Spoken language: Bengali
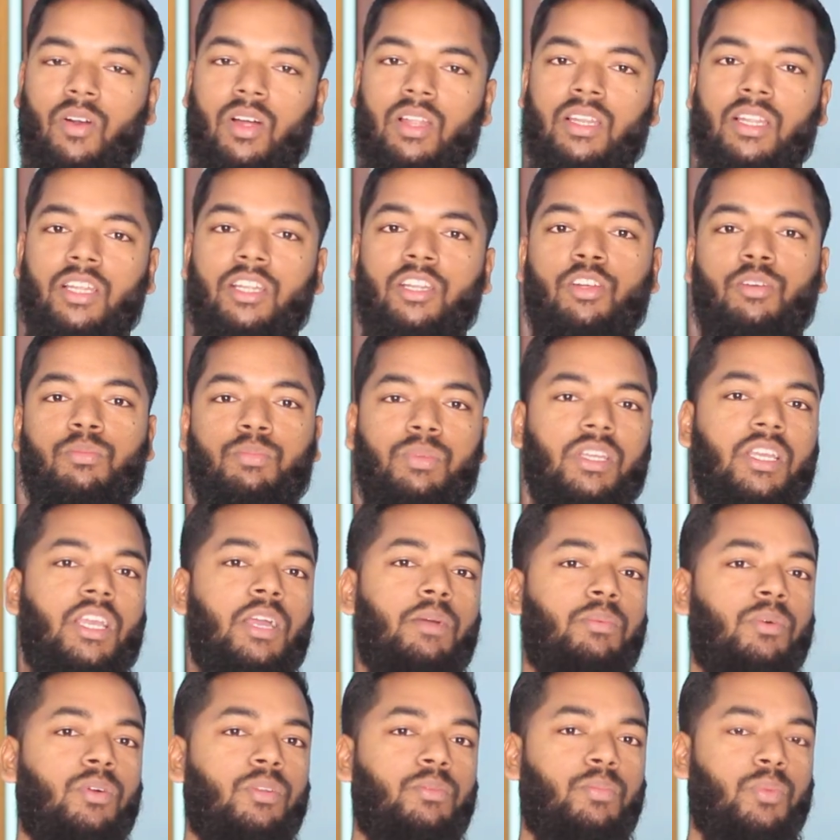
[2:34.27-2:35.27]
অনলাইনেও
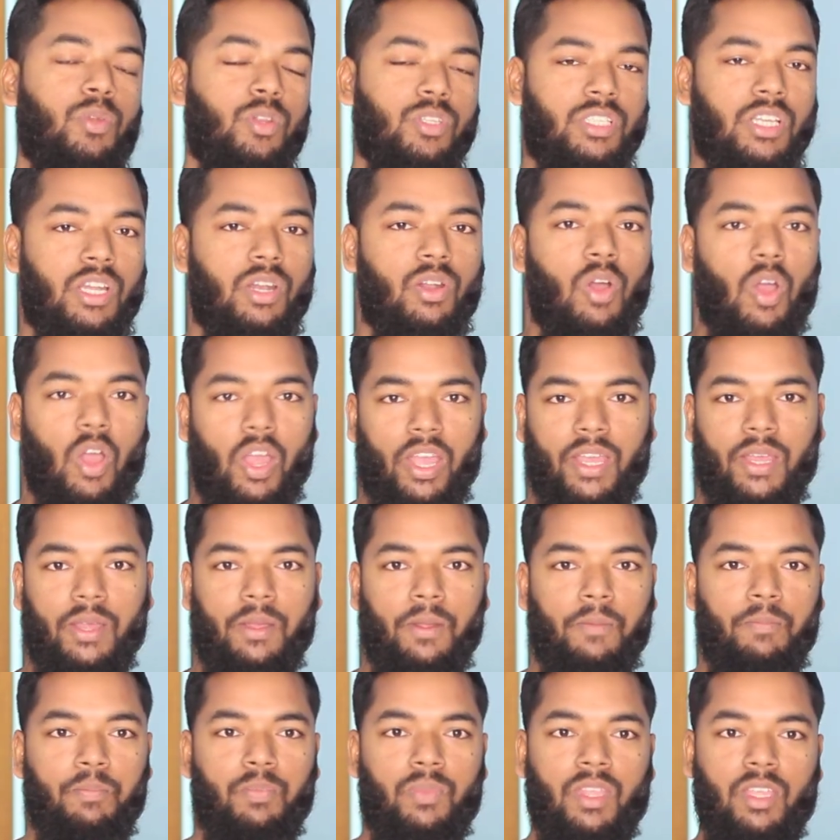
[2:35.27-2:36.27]
বিজ্ঞাপন প্রচার হয়
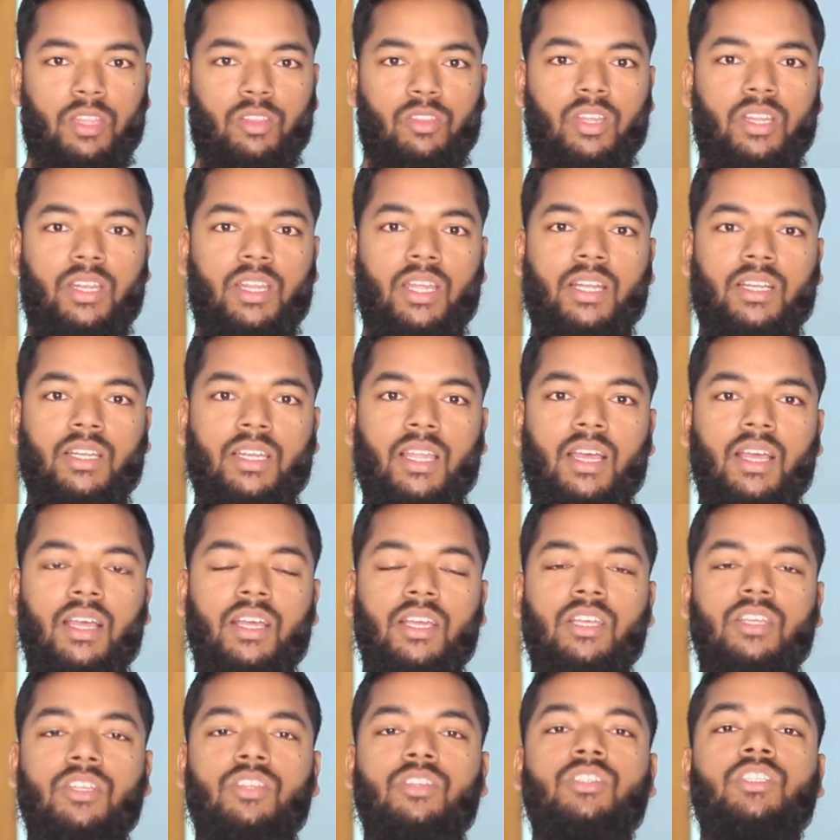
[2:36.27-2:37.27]
কিন্তু এটা একটা
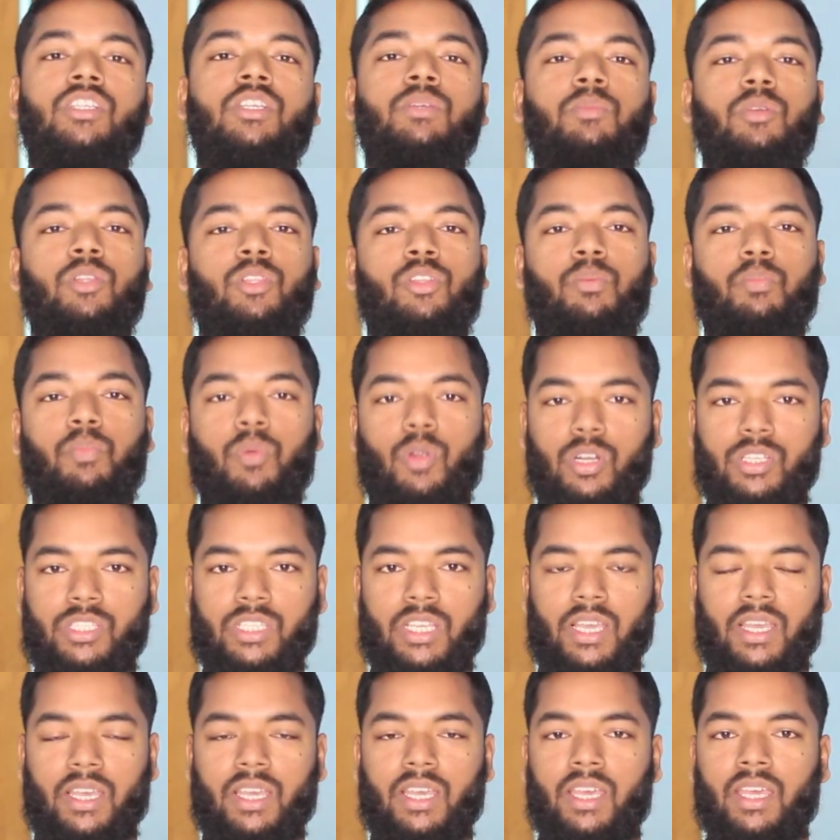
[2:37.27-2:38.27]
সীমিত
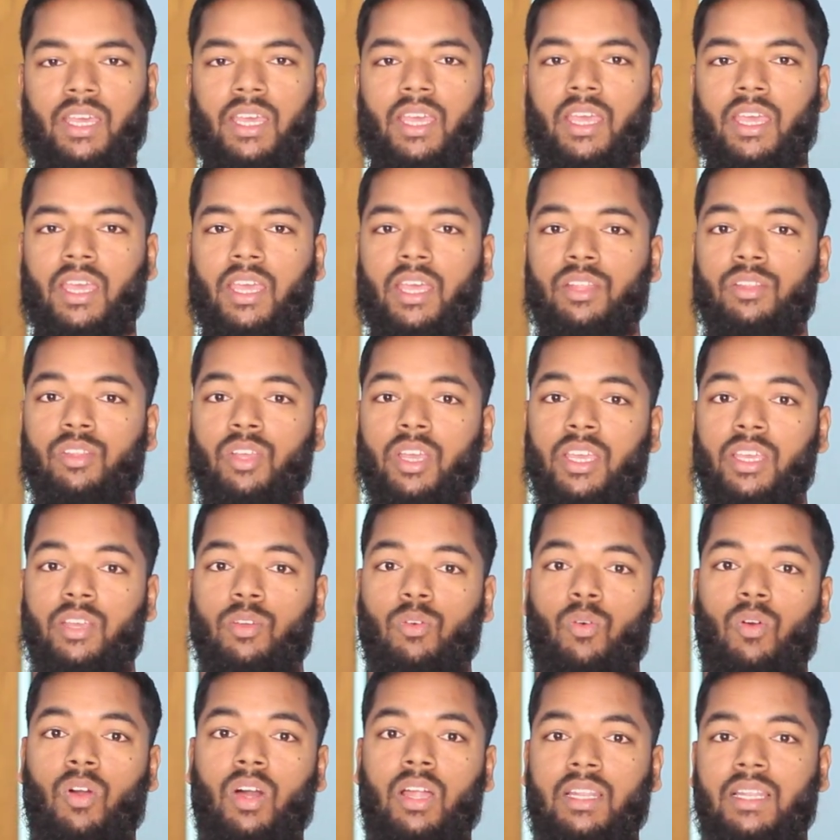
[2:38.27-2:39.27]
পর্যায়ে কিন্তু এই
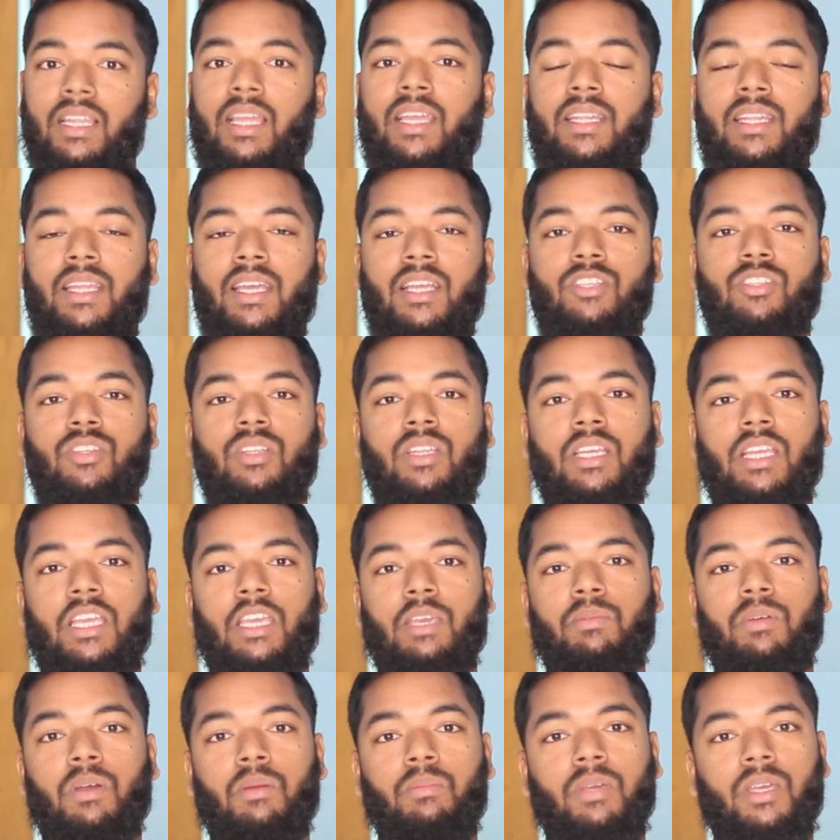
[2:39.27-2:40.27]
অনলাইনে আসলে
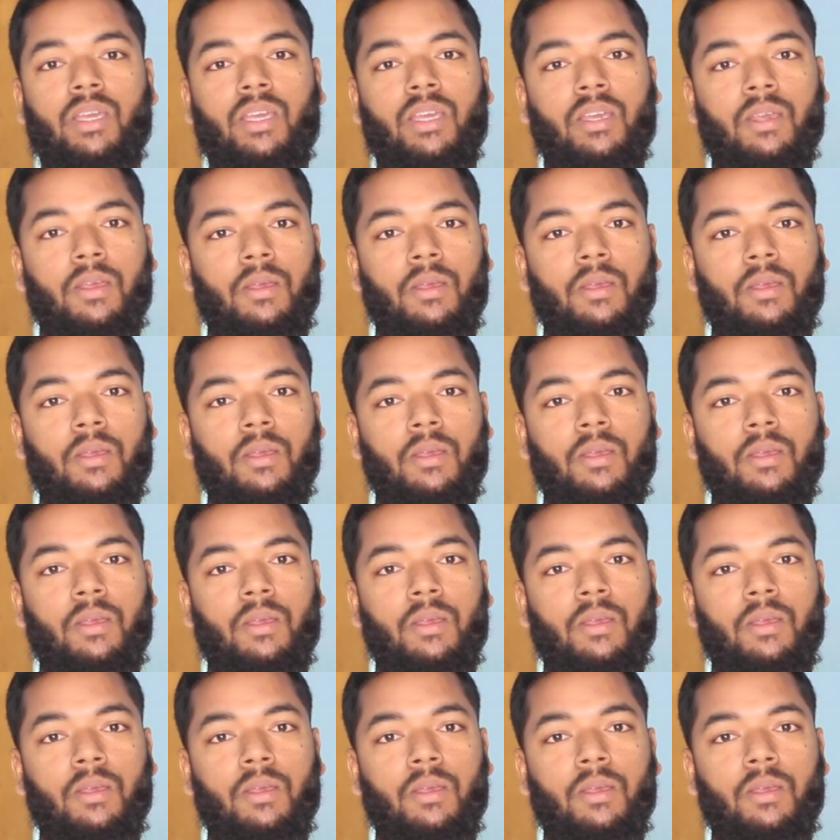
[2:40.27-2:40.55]
কিভাবে